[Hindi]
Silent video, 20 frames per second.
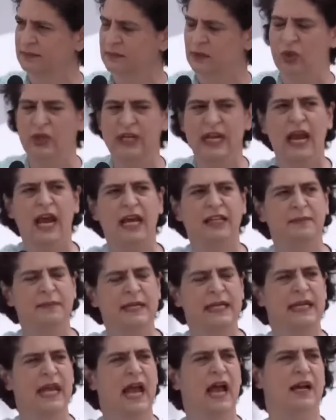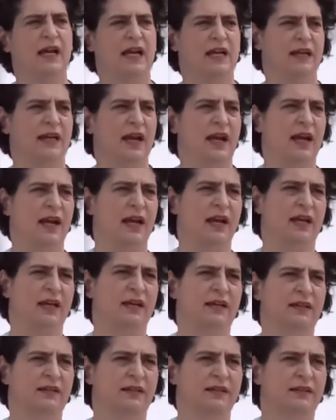तो ये आदमी क्या कर रहा है
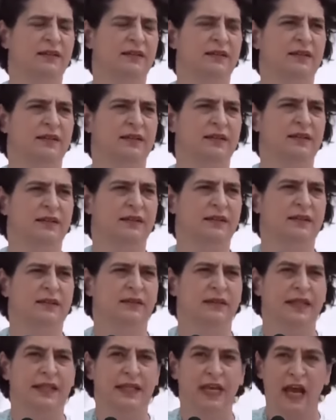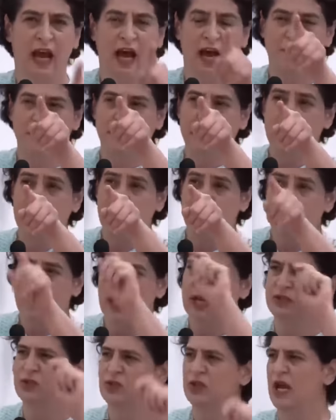ये आपकी
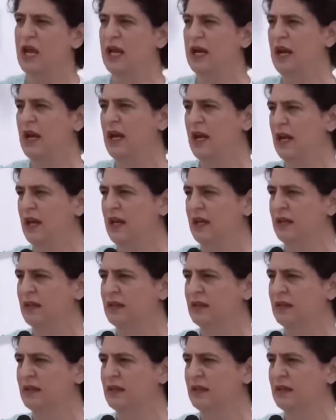आवाज उठा रहा है